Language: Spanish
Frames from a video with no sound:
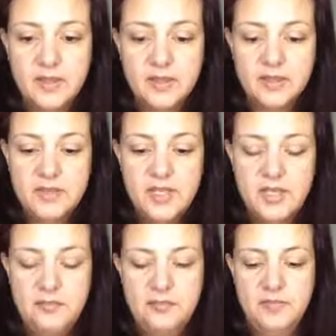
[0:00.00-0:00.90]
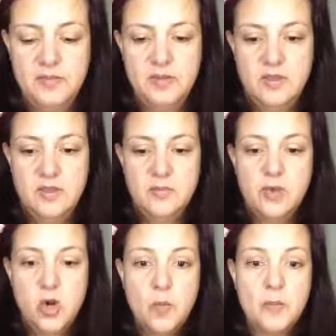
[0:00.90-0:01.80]
Y voy a
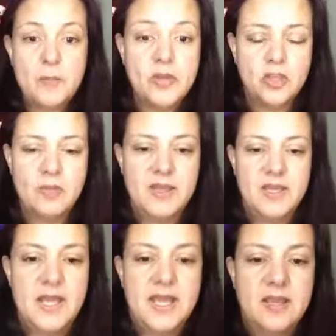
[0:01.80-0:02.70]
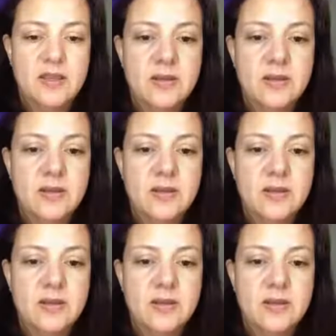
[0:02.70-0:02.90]
ocupar poquito maquillaje.